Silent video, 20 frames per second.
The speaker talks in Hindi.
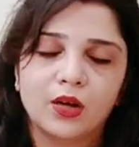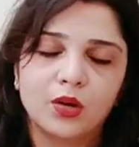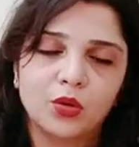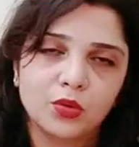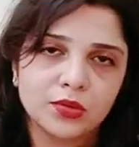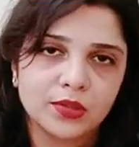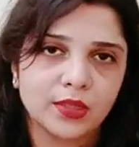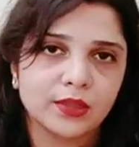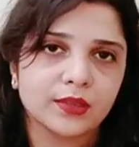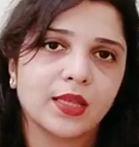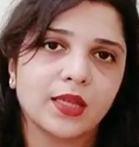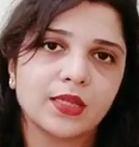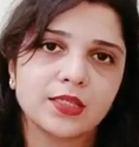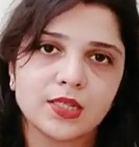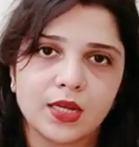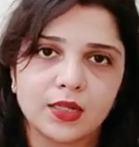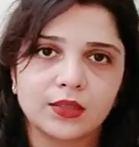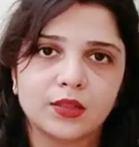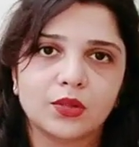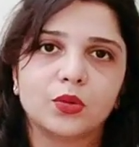हो सकता है
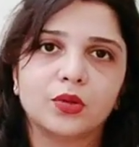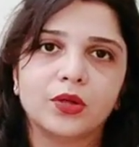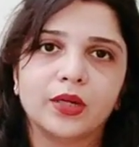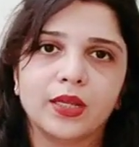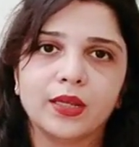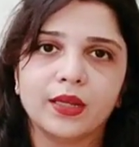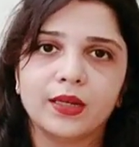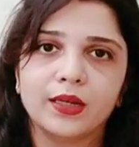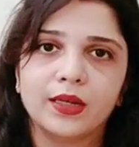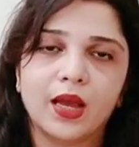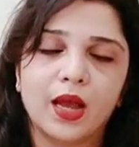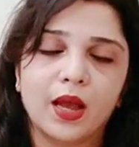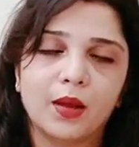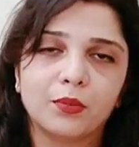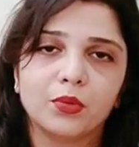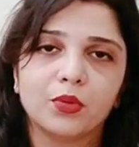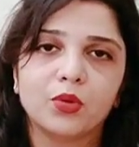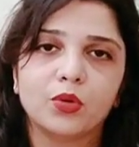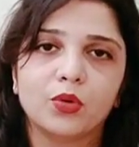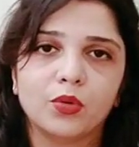चादर ओढ़ने के लिए
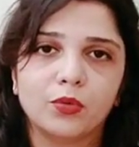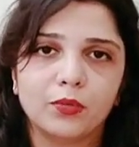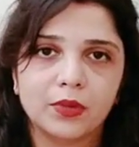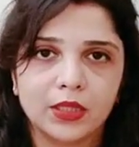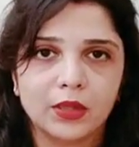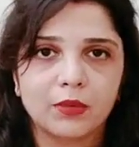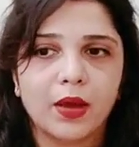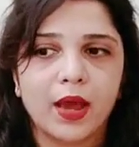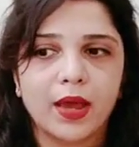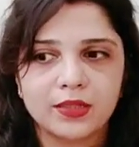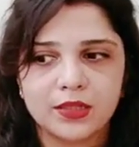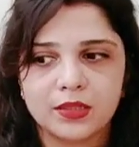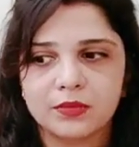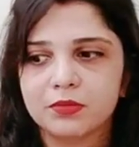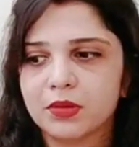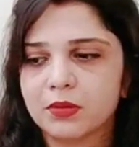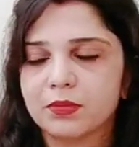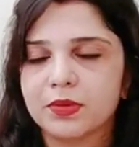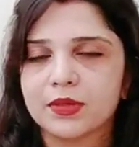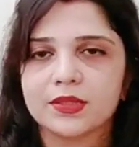आपको मतलब हाइजीन
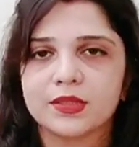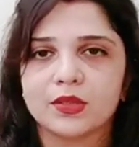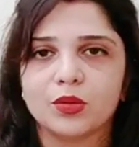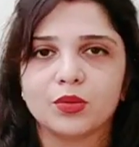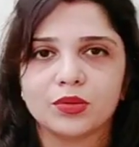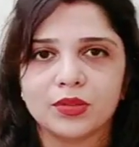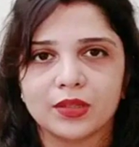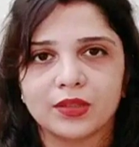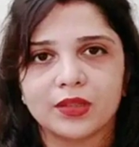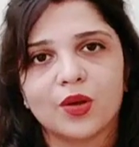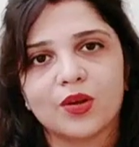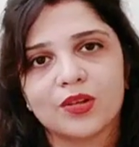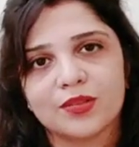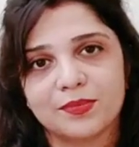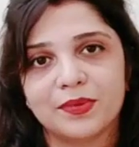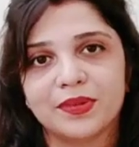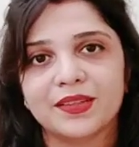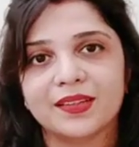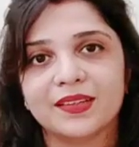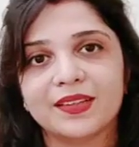पर्पज़ से हो सकता है
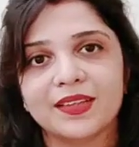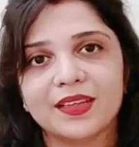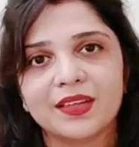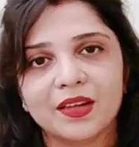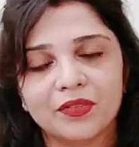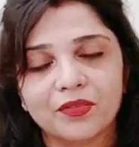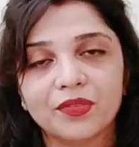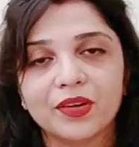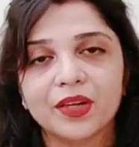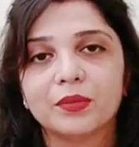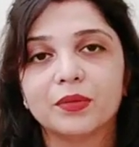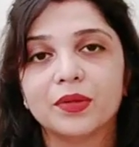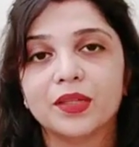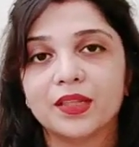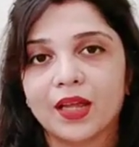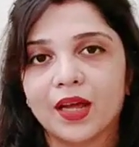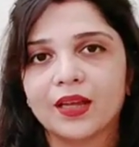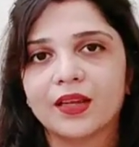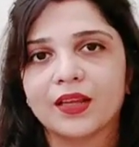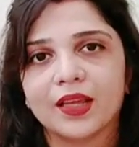हॉस्पिटल की कंफर्टेबल
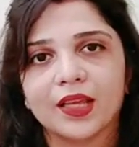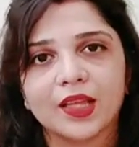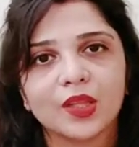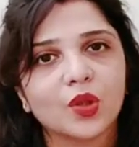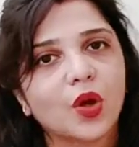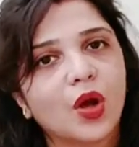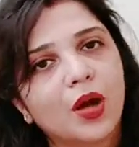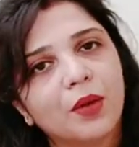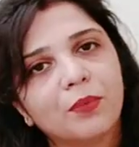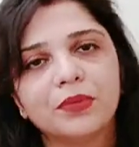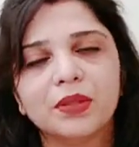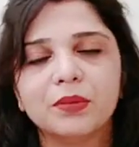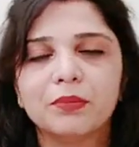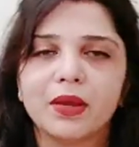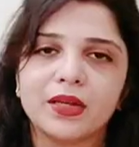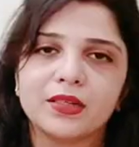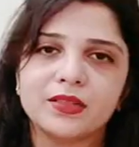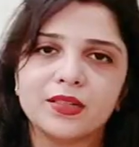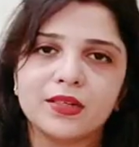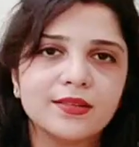ना लगे तो अपनी
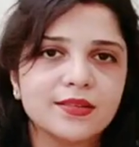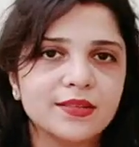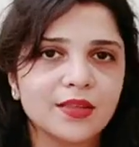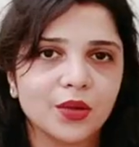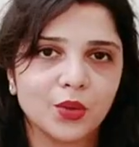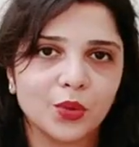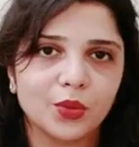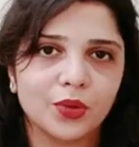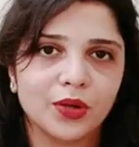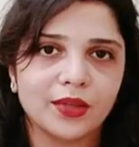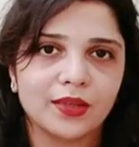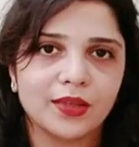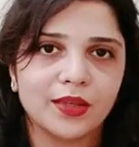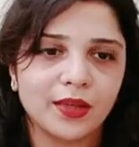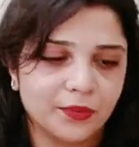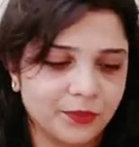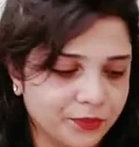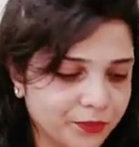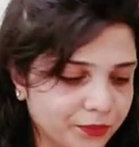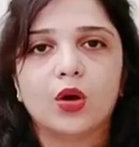बेडशीट ज़रूर
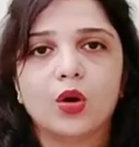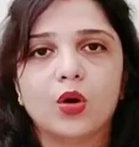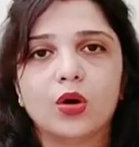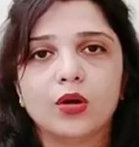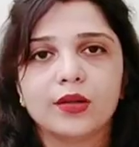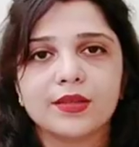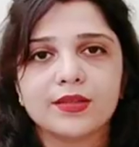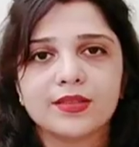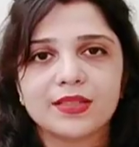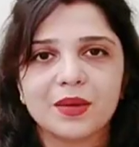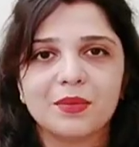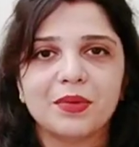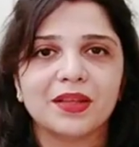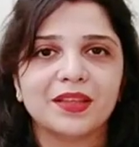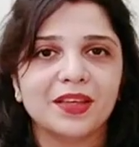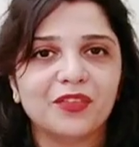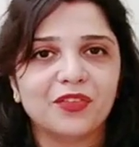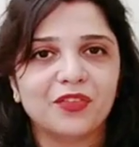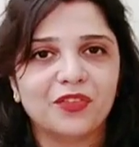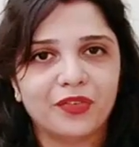रखिए और इसके
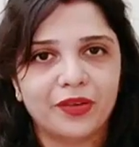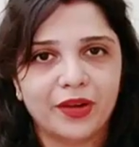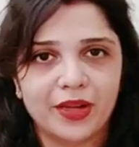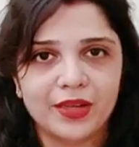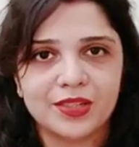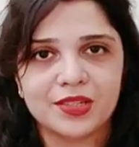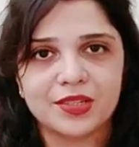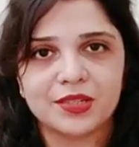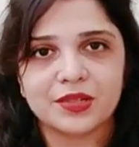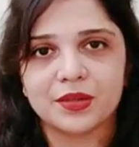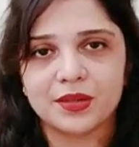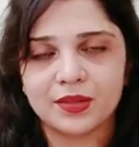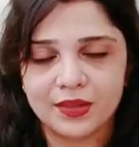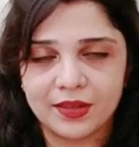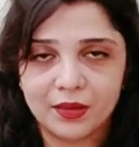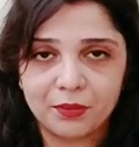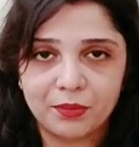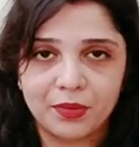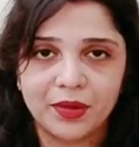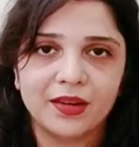बाद एक फ्रेश
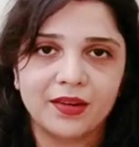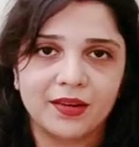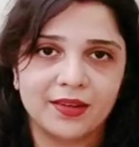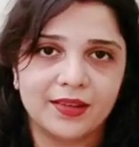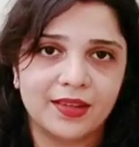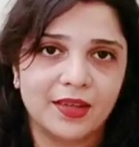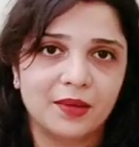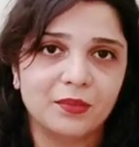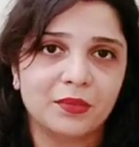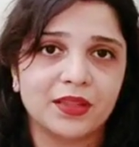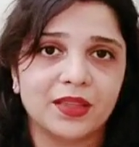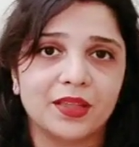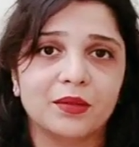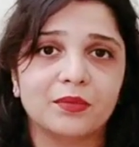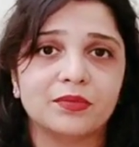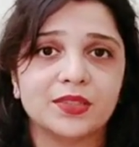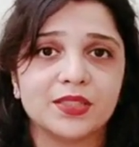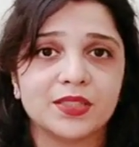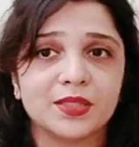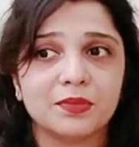कपड़े रखिए
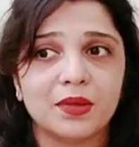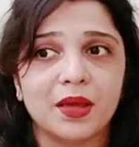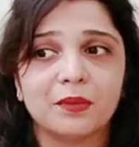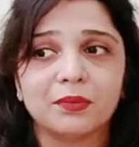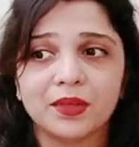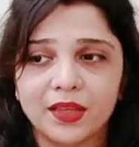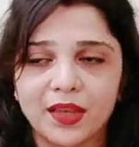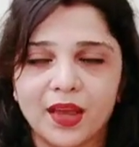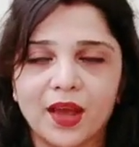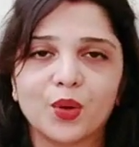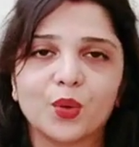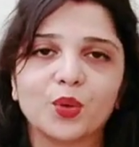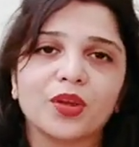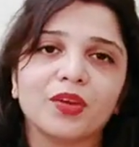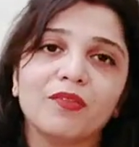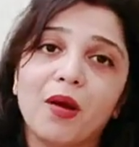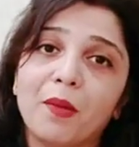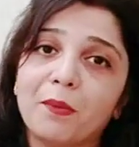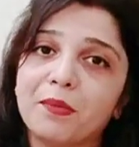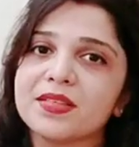मतलब जिसमें आप तैयार
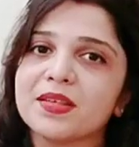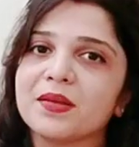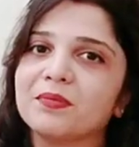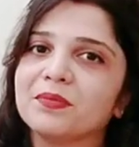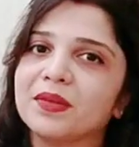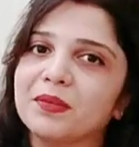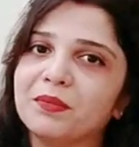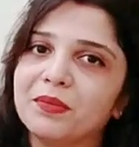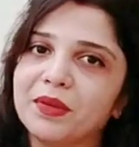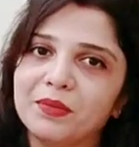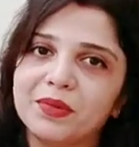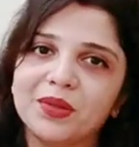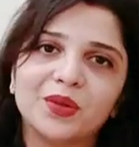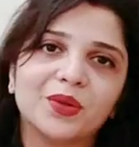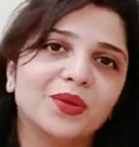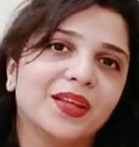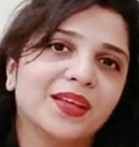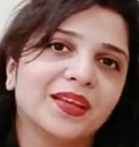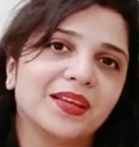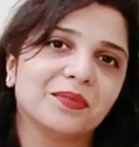होकर वापस अपने बेबी
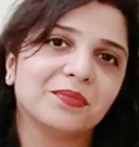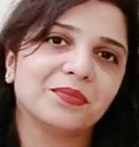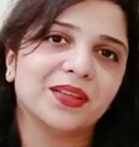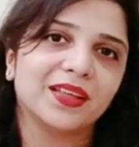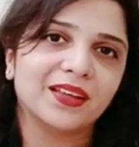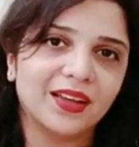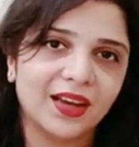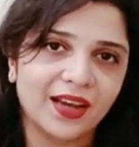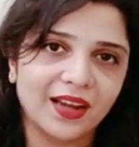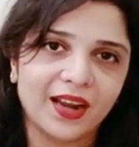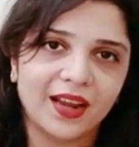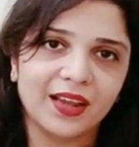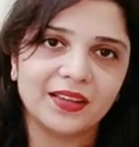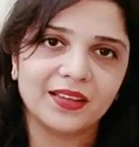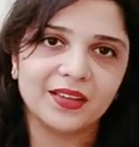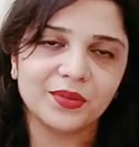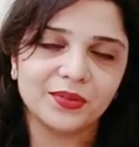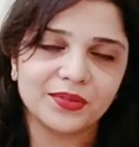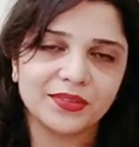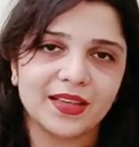को लेकर अपने घर
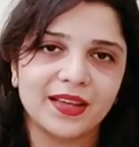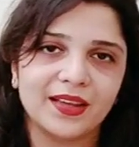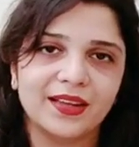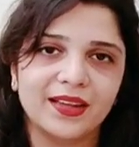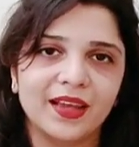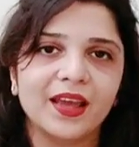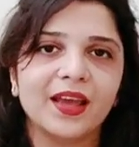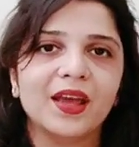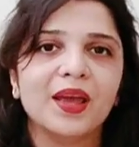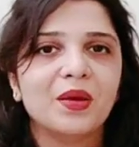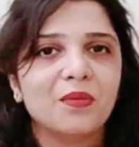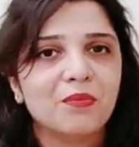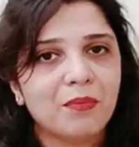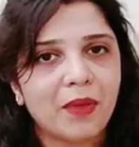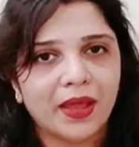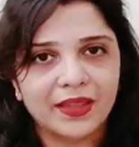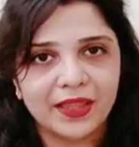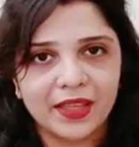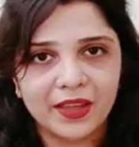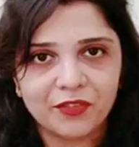आएंगे उसके लिए
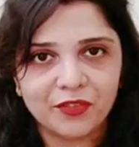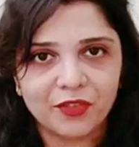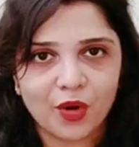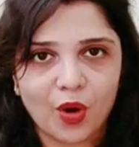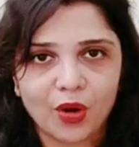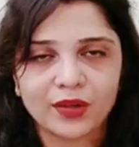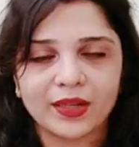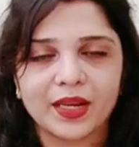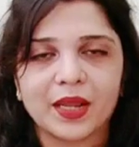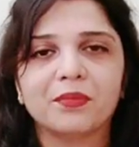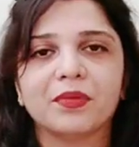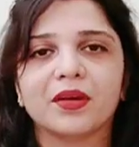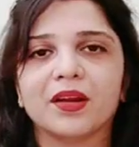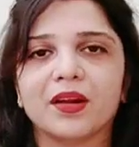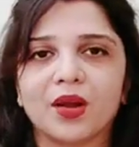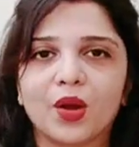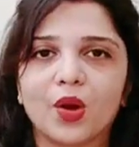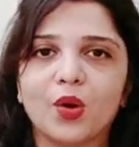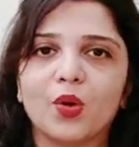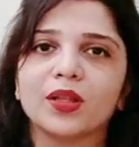मैंने एक फ्रॉक टाइप का
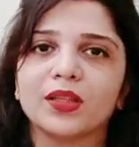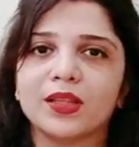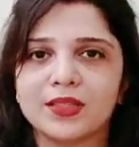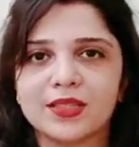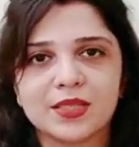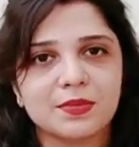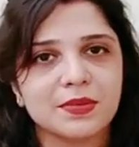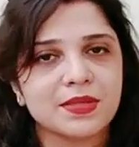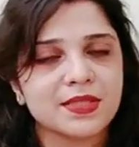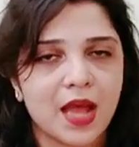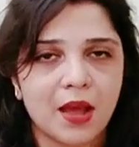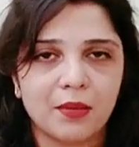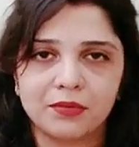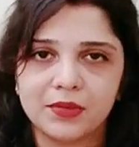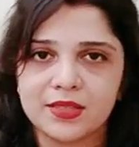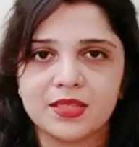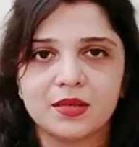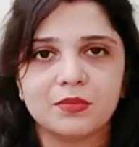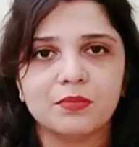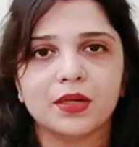रखा हुआ था जिसमें
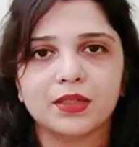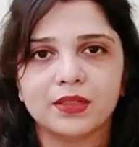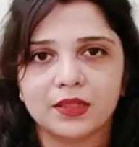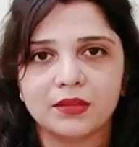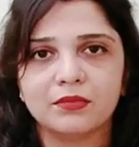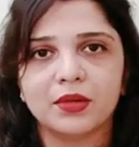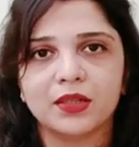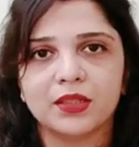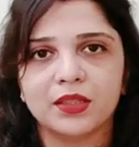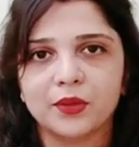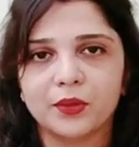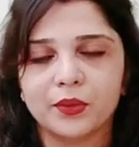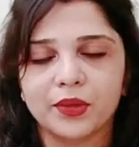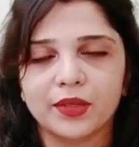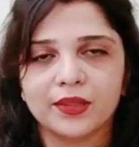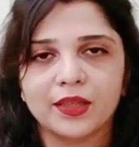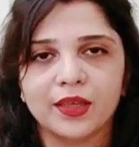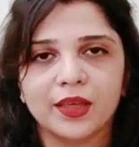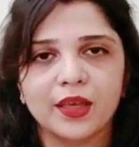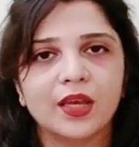सामने से बटन बने
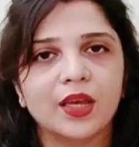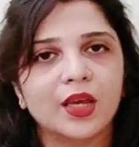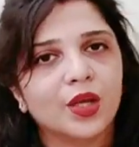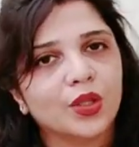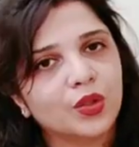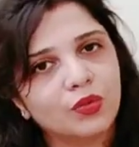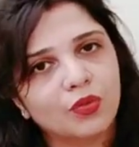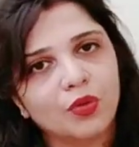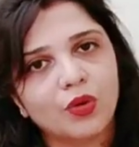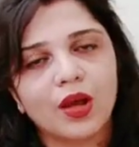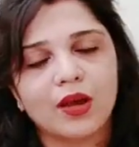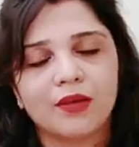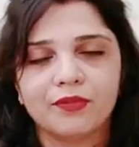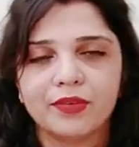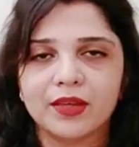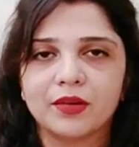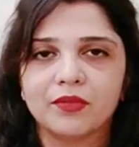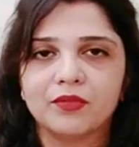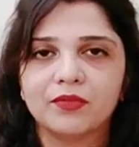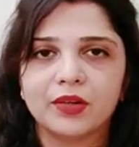हुए थे तो वो
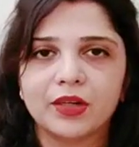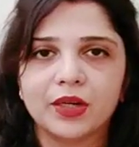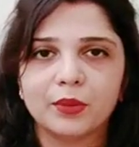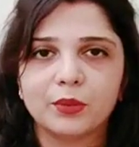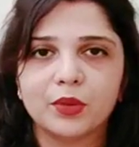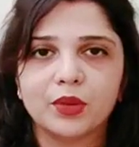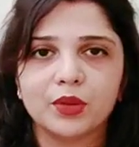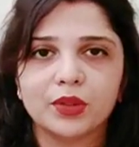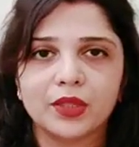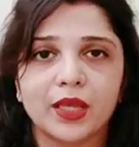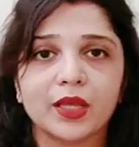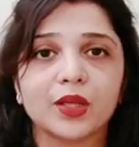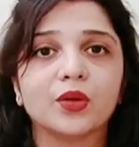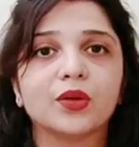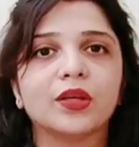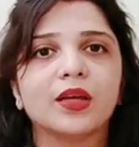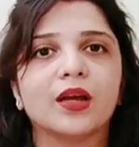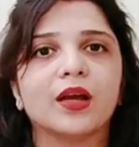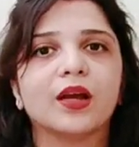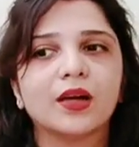काफ़ी कंफर्टेबल होता है
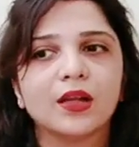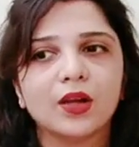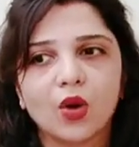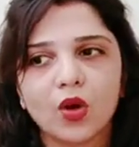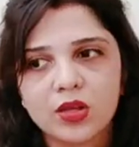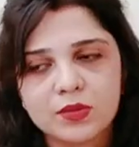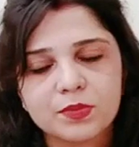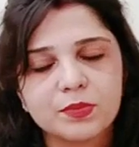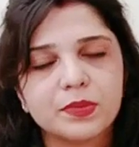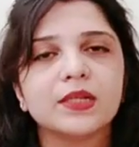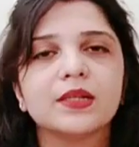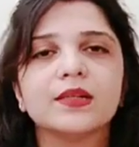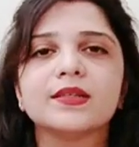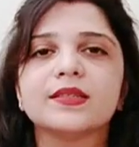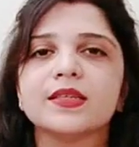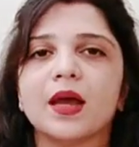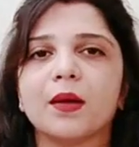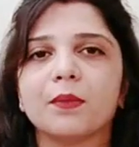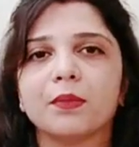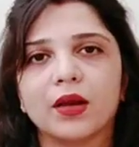क्योंकि अगर हॉस्पिटल
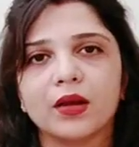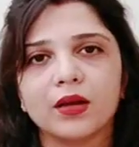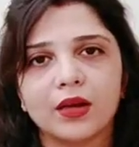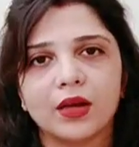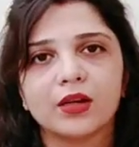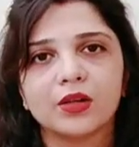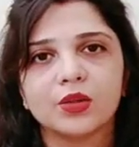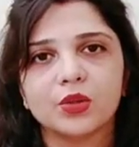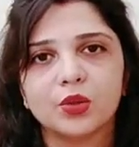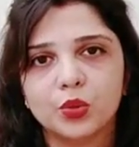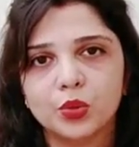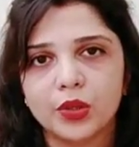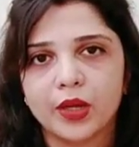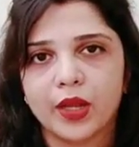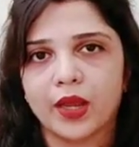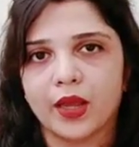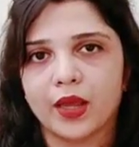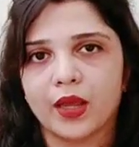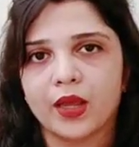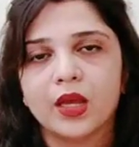से आपका घर दूर
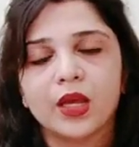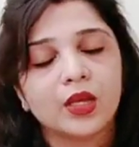है